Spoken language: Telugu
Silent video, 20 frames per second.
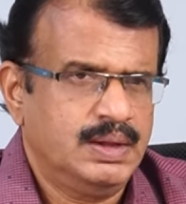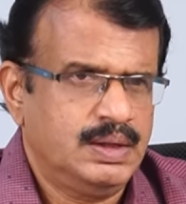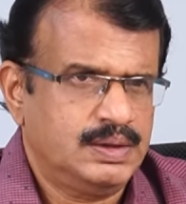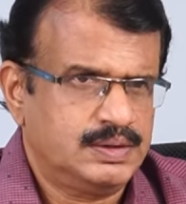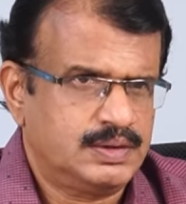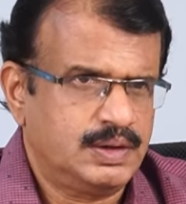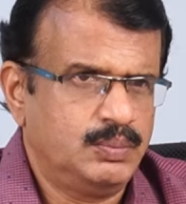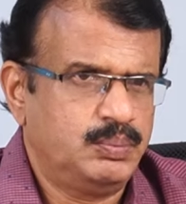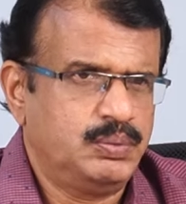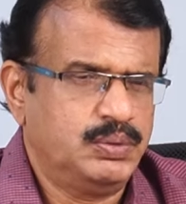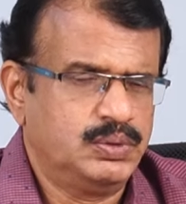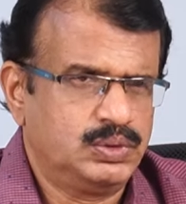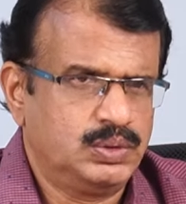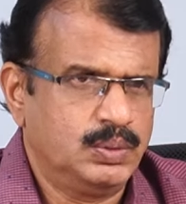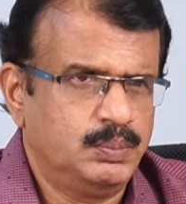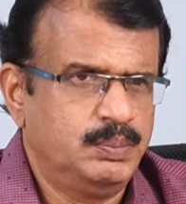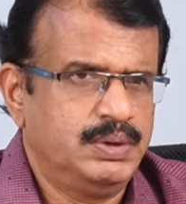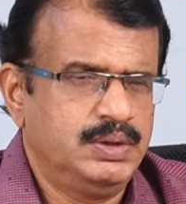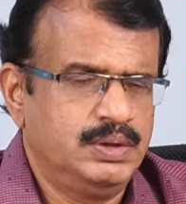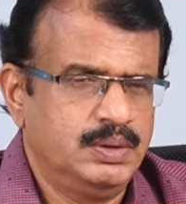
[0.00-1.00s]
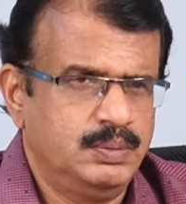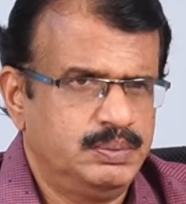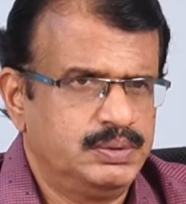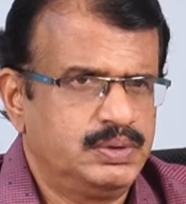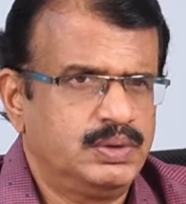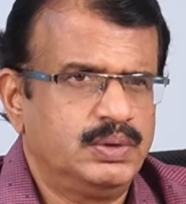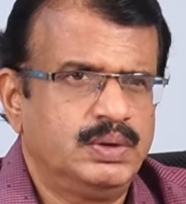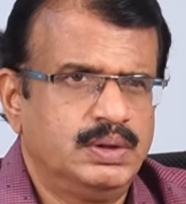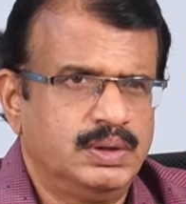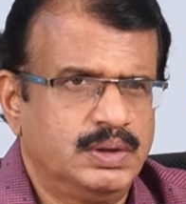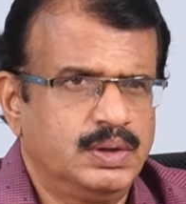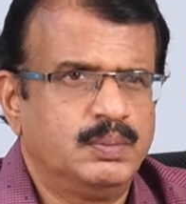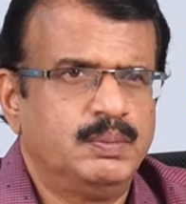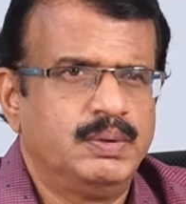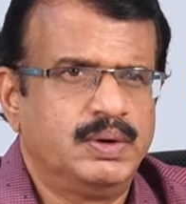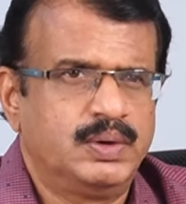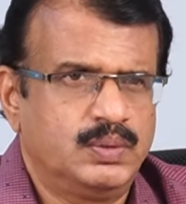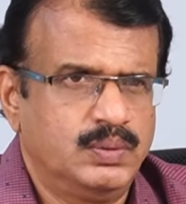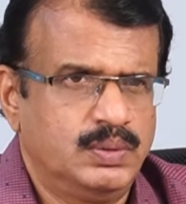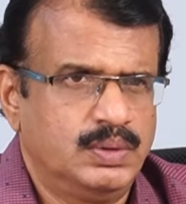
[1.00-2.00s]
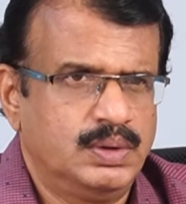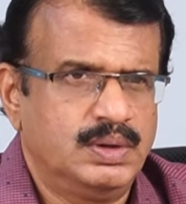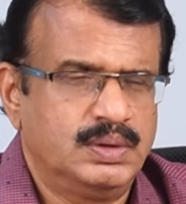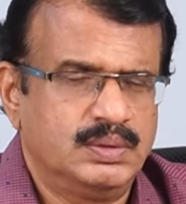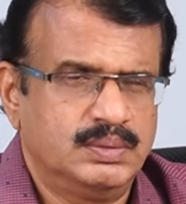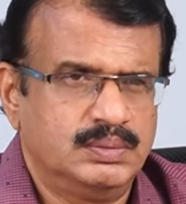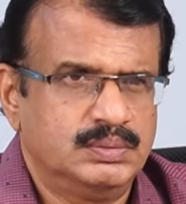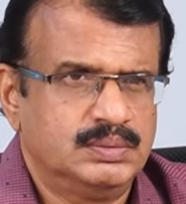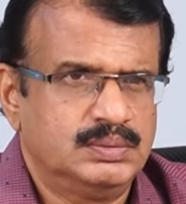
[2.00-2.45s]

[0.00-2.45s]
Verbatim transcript: అసలు పొత్తు బీజేపీతో ఎందుకు పెట్టుకున్నారు